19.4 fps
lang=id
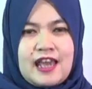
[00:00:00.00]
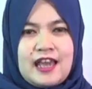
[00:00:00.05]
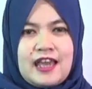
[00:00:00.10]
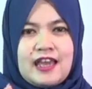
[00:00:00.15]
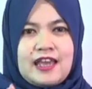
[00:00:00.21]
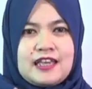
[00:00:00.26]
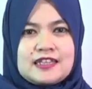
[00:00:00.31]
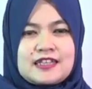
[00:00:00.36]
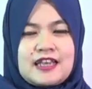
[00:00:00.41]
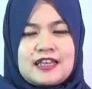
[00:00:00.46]

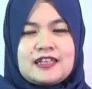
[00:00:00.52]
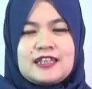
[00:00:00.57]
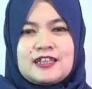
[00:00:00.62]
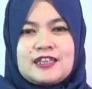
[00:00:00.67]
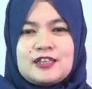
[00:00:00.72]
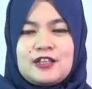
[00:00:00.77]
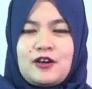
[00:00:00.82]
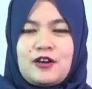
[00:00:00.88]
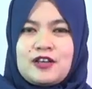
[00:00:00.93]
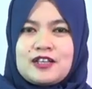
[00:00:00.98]
Excited
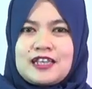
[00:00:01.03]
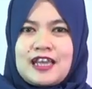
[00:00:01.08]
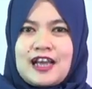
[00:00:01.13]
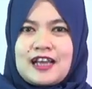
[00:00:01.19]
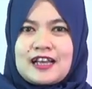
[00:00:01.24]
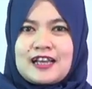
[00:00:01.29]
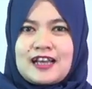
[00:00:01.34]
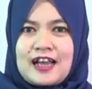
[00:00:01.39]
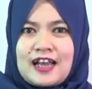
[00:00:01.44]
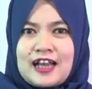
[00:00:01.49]
dong ya
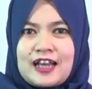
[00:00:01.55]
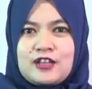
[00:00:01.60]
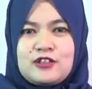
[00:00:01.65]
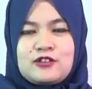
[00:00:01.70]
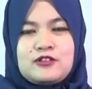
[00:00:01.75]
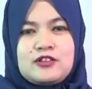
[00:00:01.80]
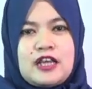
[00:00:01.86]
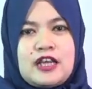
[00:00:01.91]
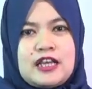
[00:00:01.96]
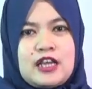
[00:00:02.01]
kan,
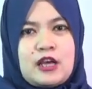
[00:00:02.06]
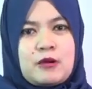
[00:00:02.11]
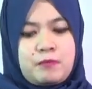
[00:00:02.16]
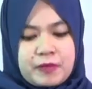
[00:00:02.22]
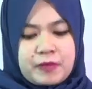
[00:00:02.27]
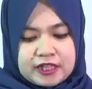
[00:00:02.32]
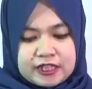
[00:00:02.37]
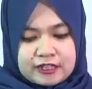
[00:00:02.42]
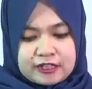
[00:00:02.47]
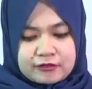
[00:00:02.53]
sudah
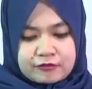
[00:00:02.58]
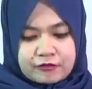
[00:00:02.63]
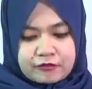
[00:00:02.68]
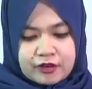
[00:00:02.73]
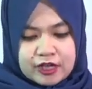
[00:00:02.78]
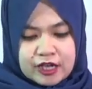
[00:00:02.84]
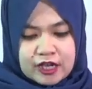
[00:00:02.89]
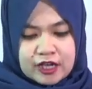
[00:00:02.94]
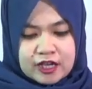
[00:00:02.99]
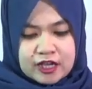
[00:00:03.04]
dapat info
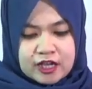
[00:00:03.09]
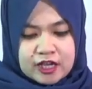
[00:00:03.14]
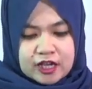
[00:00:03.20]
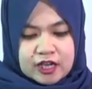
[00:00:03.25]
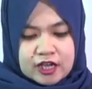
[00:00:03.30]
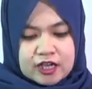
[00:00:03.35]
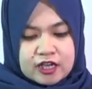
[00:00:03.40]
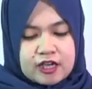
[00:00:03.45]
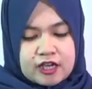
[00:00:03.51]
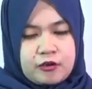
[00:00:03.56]
yang
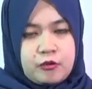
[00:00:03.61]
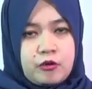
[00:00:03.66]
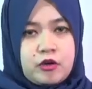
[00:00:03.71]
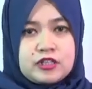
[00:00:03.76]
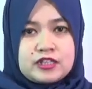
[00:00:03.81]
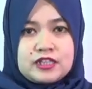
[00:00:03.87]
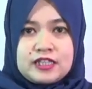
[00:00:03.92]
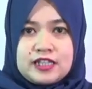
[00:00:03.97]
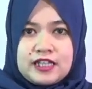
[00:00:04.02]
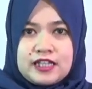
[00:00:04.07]
uh,
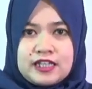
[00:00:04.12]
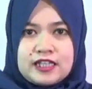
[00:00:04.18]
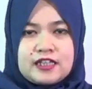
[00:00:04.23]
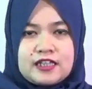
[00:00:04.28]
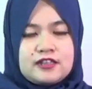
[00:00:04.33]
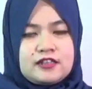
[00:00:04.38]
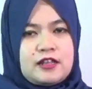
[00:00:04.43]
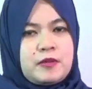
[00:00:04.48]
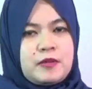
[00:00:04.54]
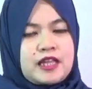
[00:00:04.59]
worth it,
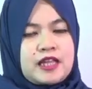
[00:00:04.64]
dapat